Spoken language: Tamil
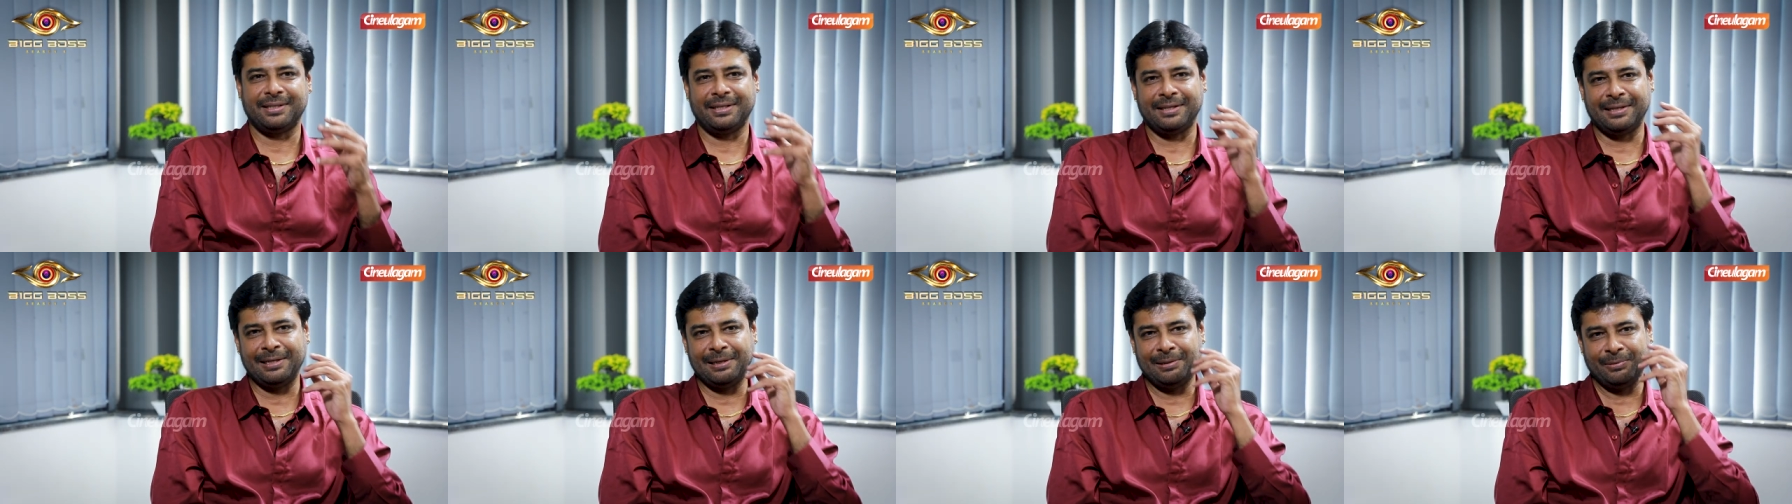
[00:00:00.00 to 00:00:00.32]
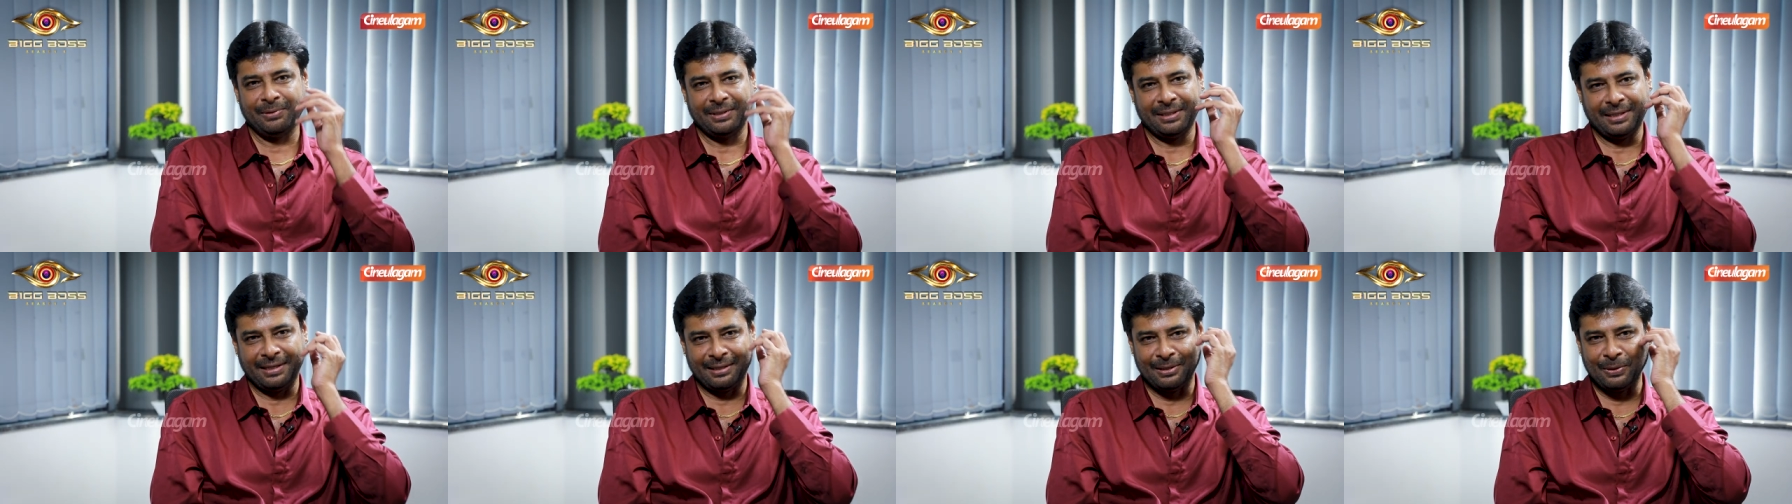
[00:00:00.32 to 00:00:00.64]

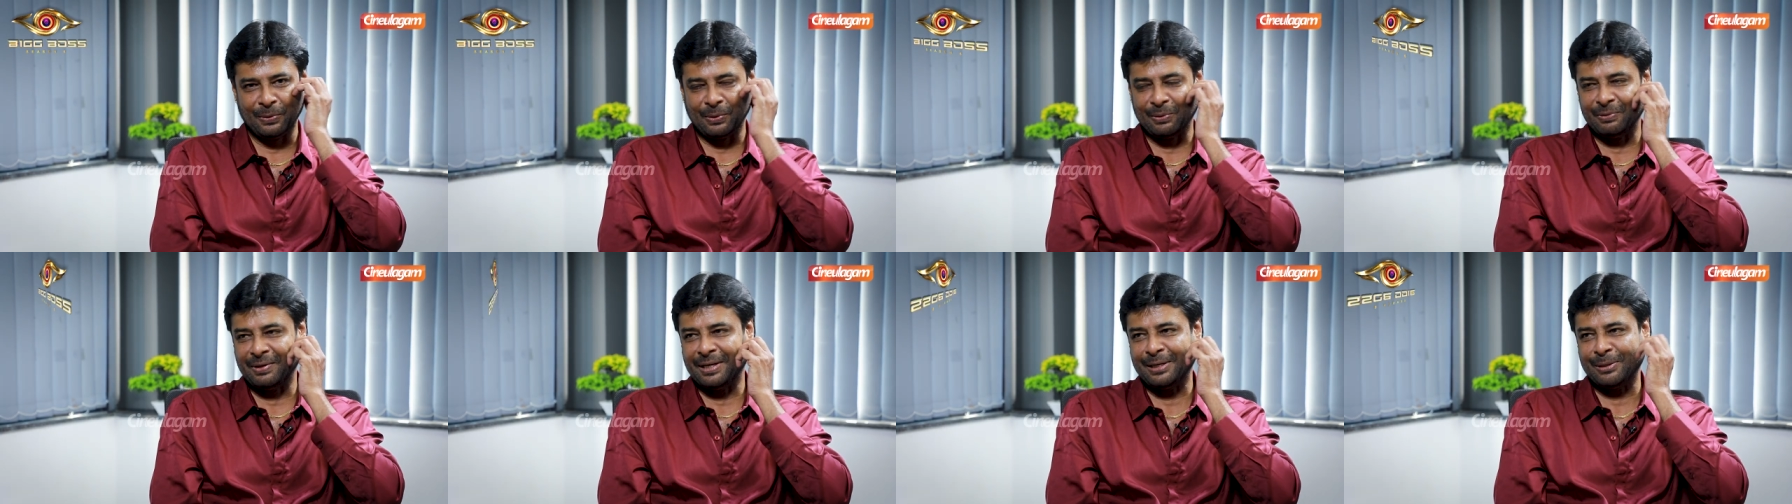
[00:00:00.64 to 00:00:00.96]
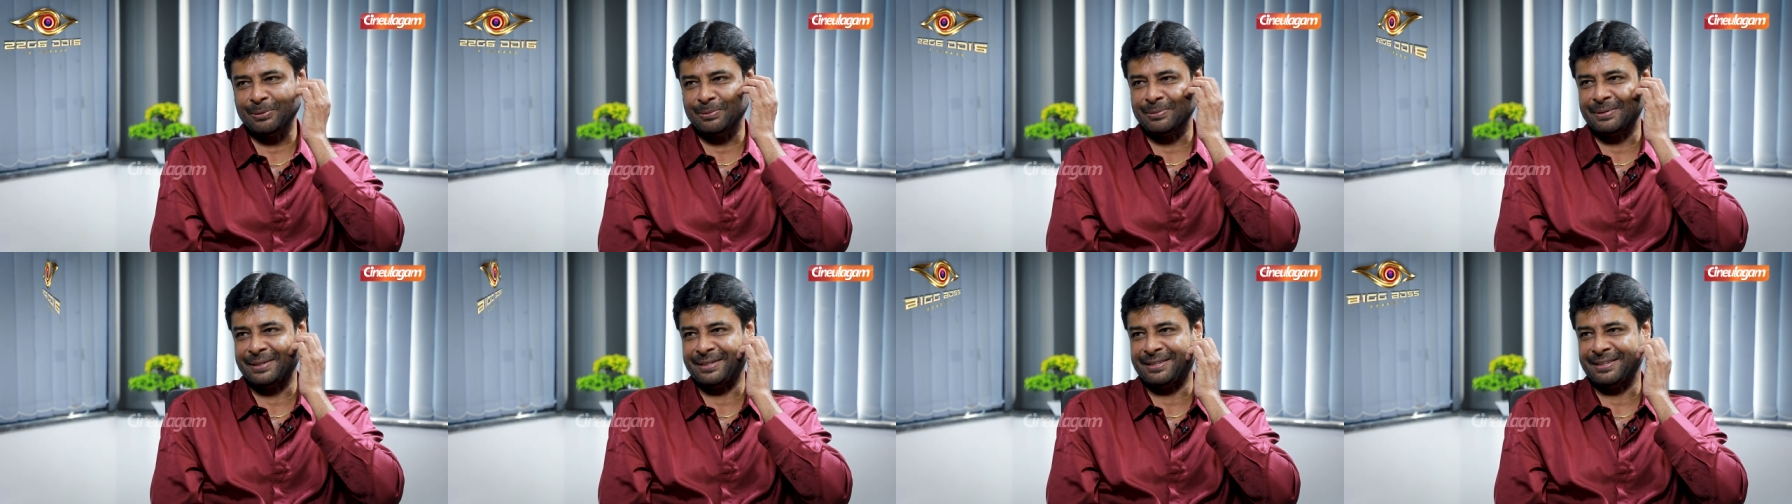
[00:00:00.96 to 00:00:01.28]
சென்னையில் வந்து ஏதோ ஒரு
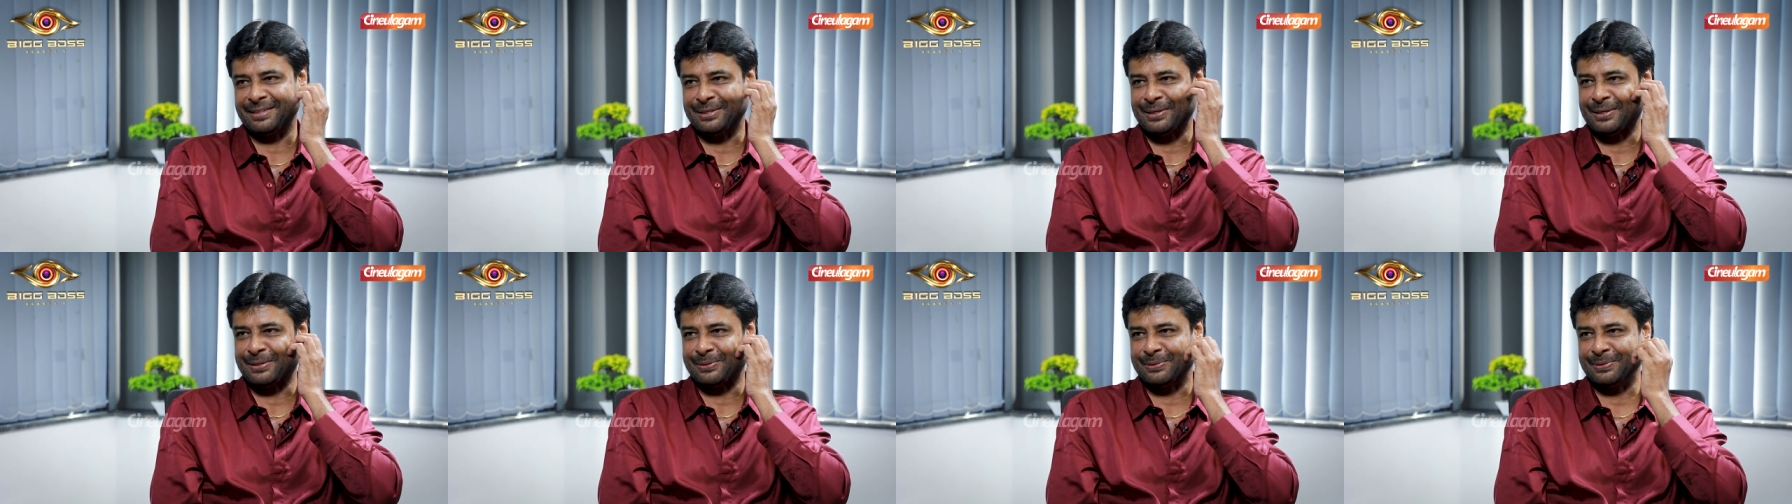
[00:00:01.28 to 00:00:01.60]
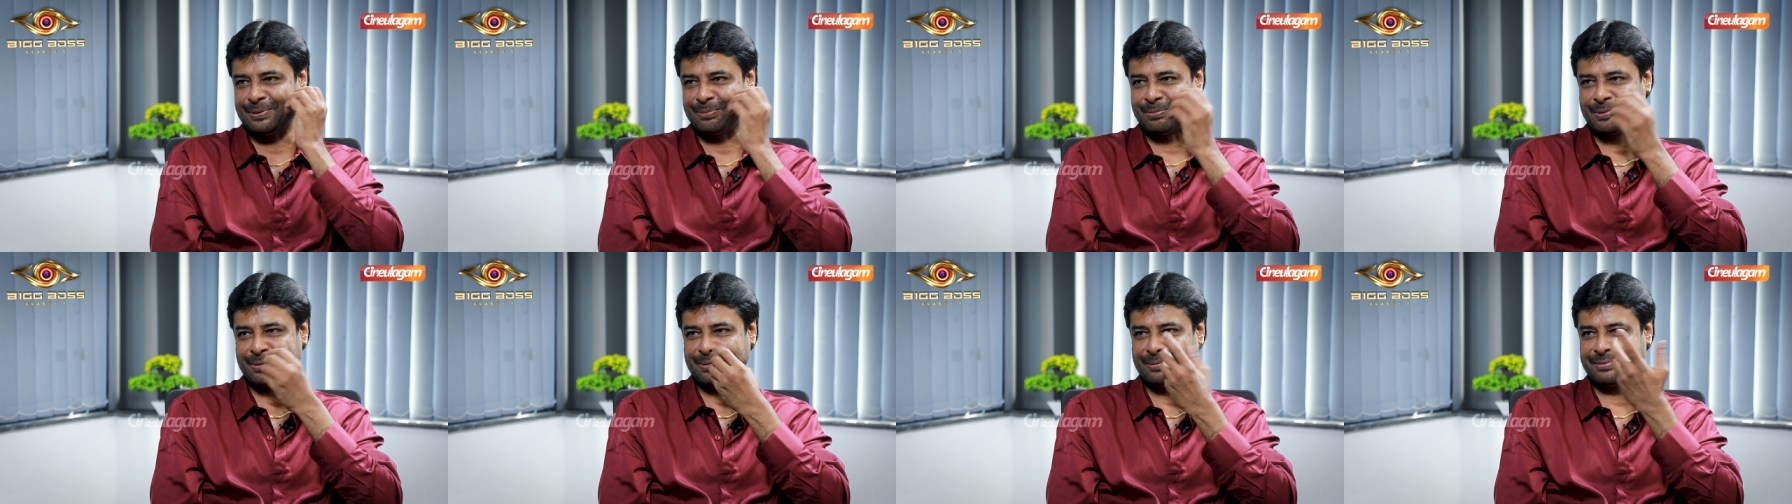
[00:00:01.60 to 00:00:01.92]
வேலை பண்ணி தானே
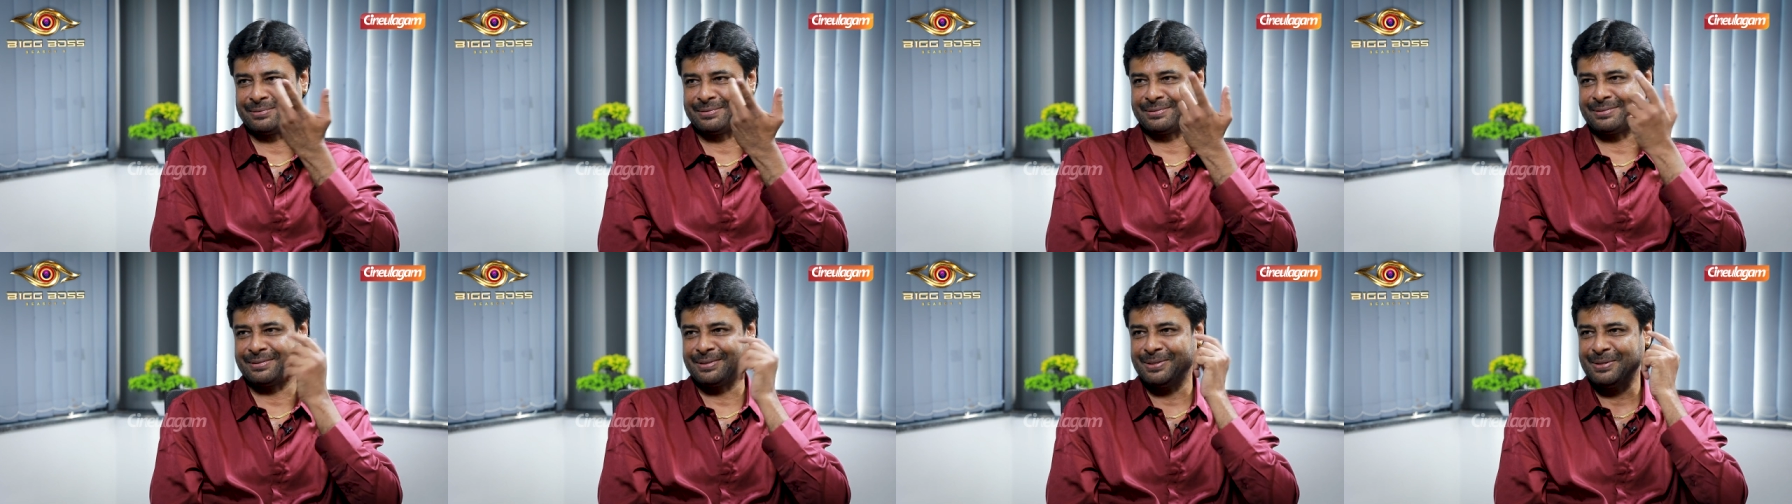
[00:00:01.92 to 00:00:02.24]
ஆகணும் அப்புறம்